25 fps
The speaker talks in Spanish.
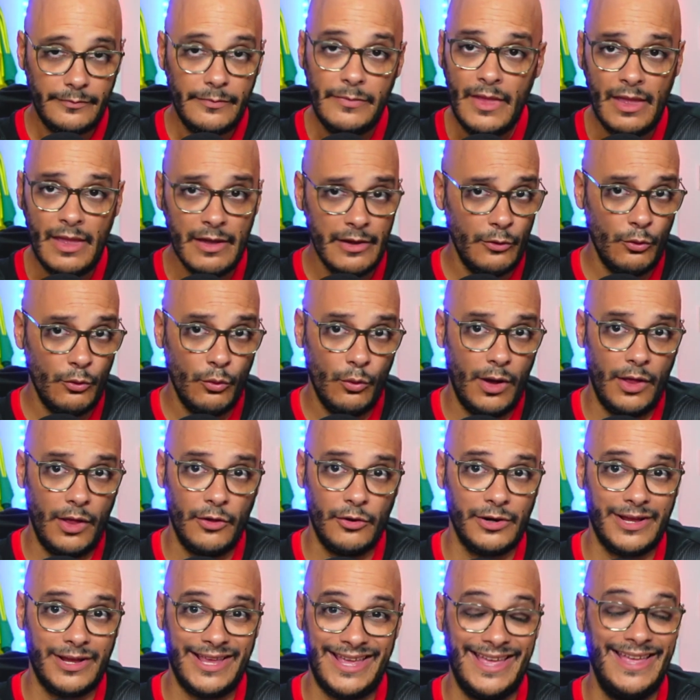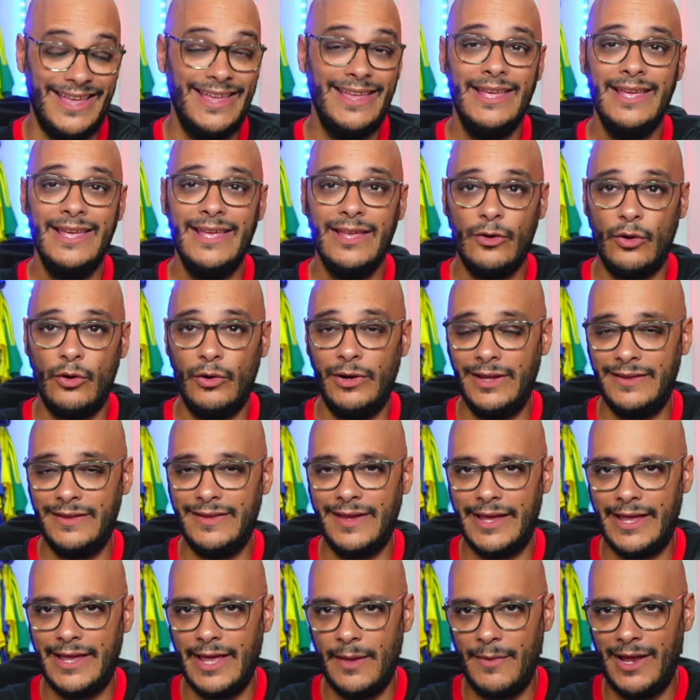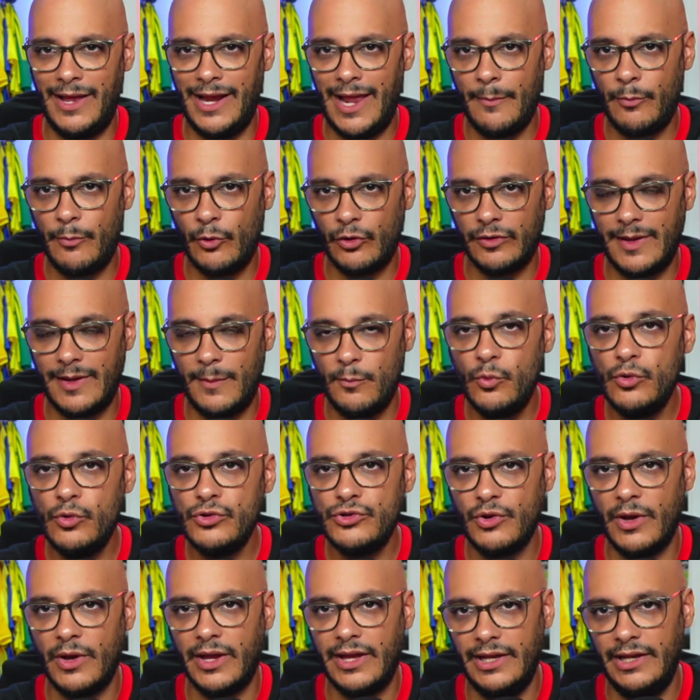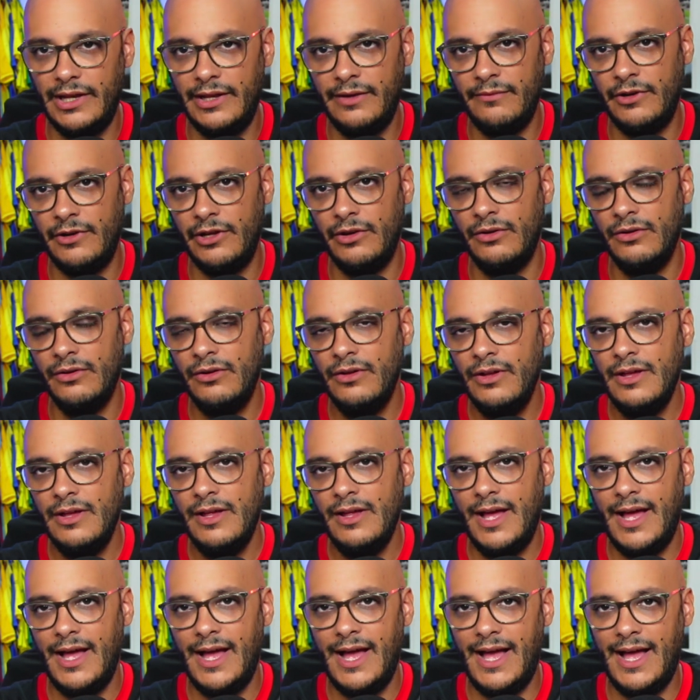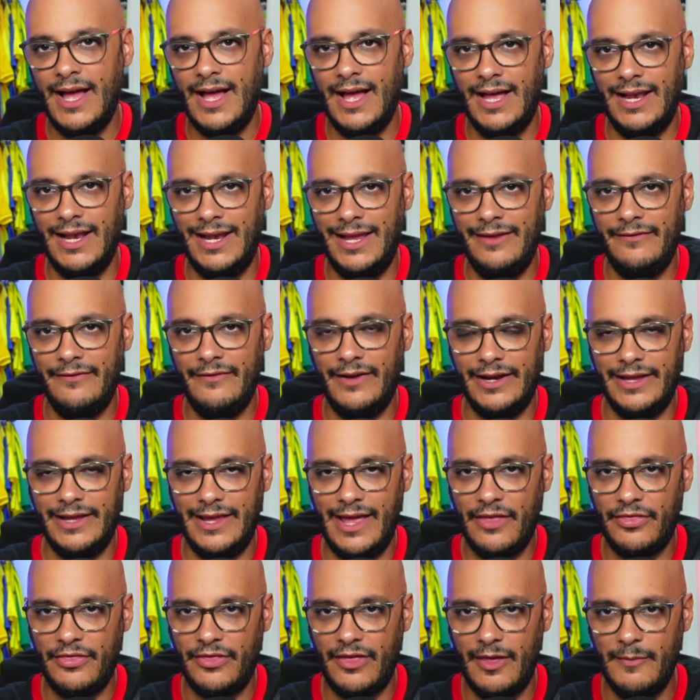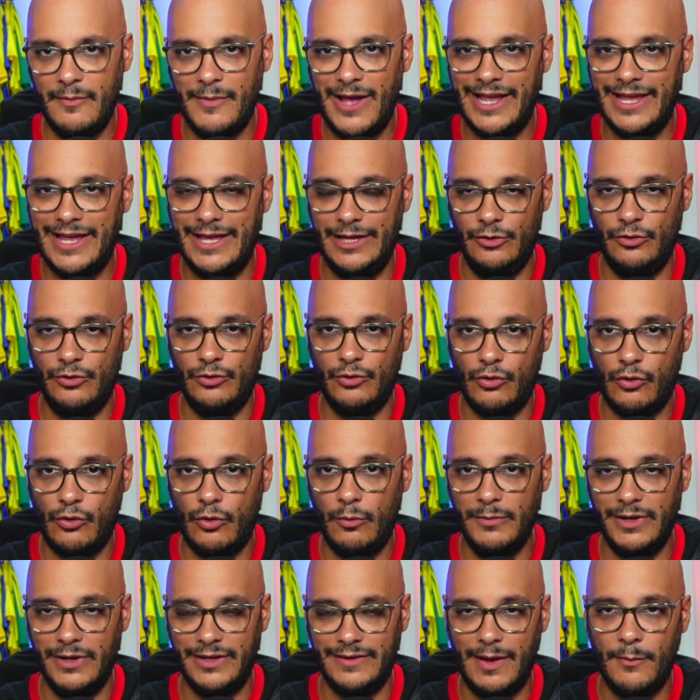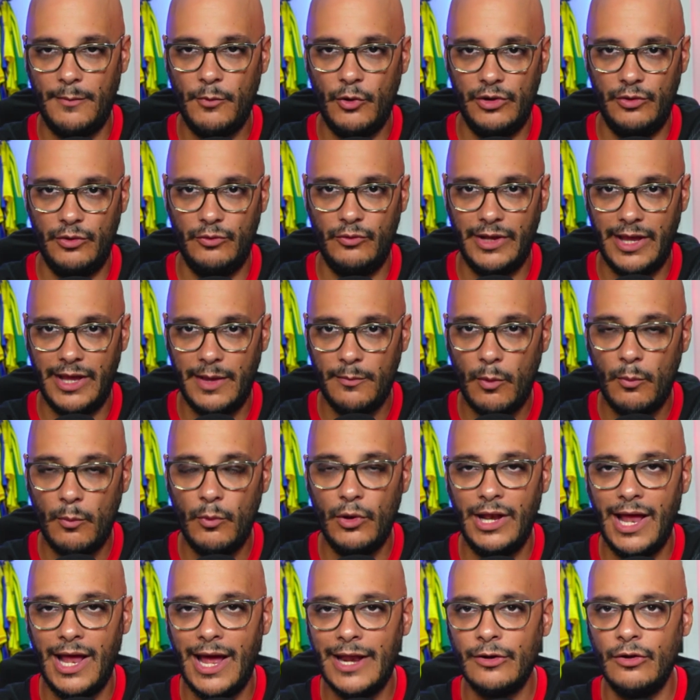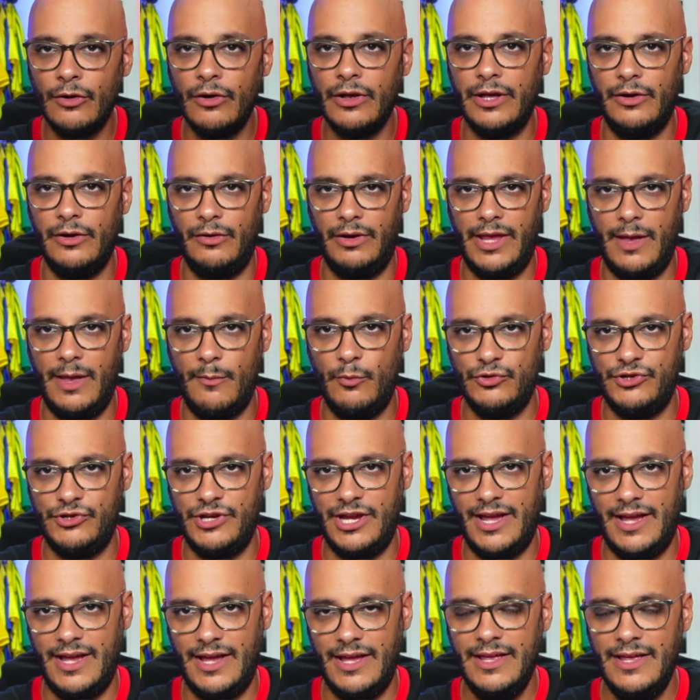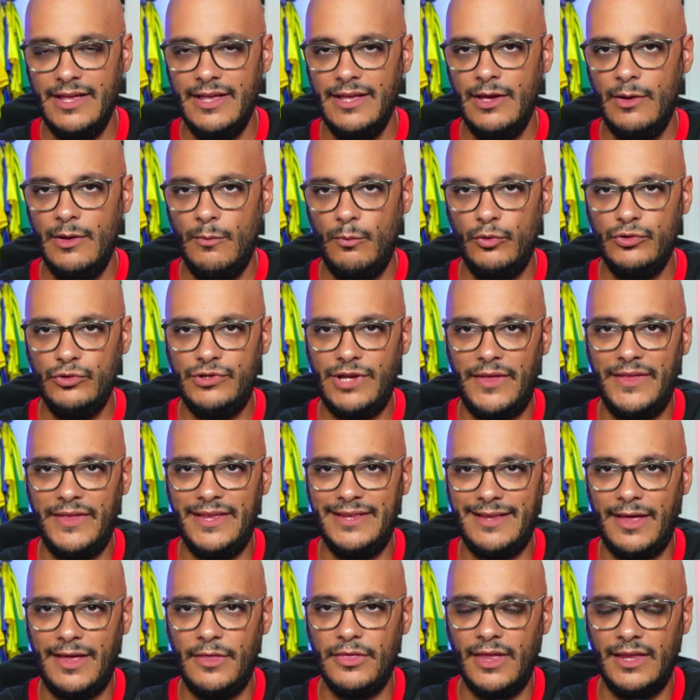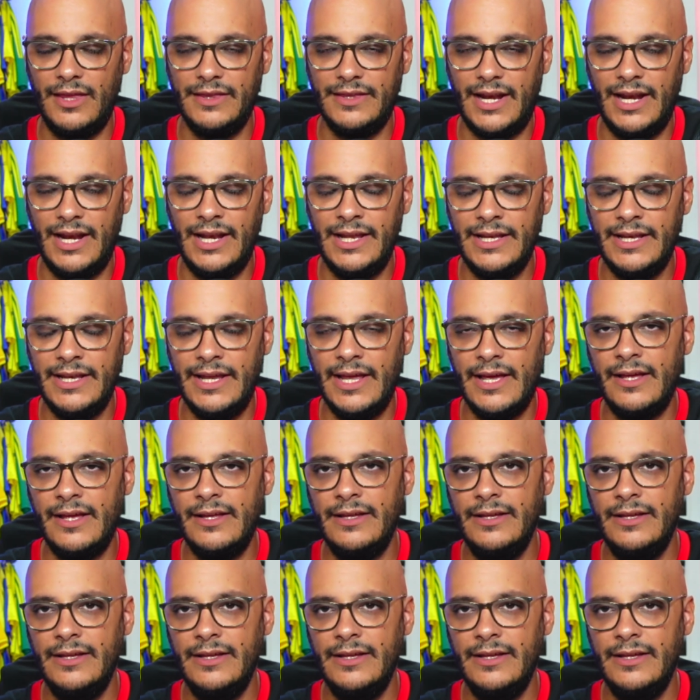es un jugador que con este esquema le aporta mucho equilibrio a Leibar y hace además que no nos convirtamos en un equipo muy largo y que no haya mucha, mucha distancia entre líneas.